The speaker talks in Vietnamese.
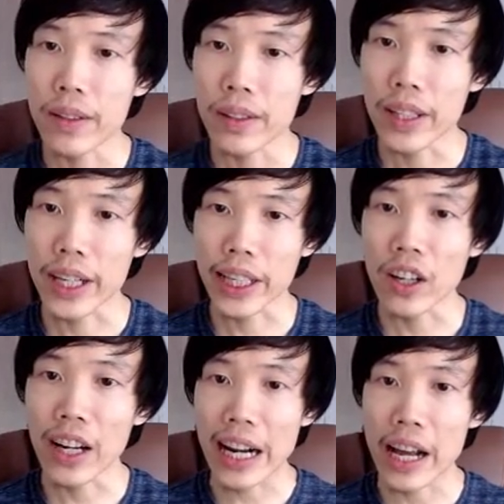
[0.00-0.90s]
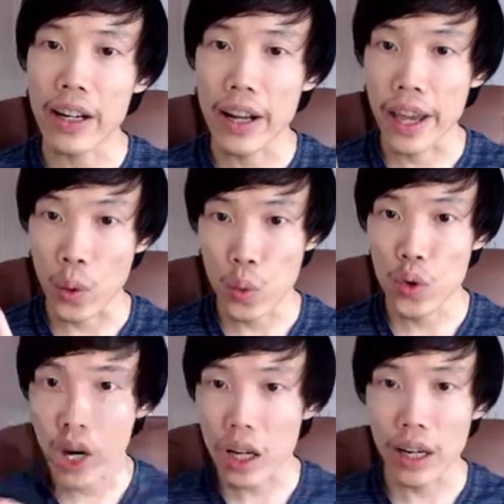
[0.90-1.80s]
thì người ta có khả năng hiểu
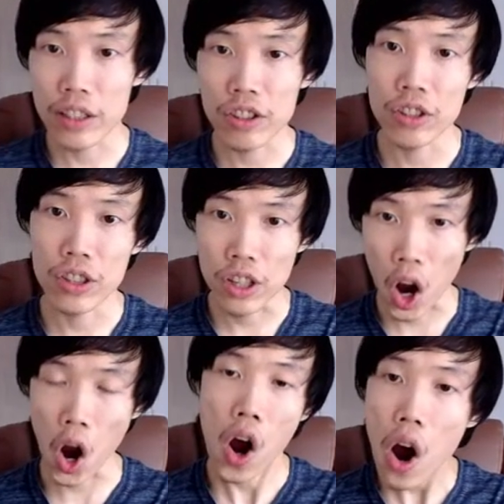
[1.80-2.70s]
rất là rõ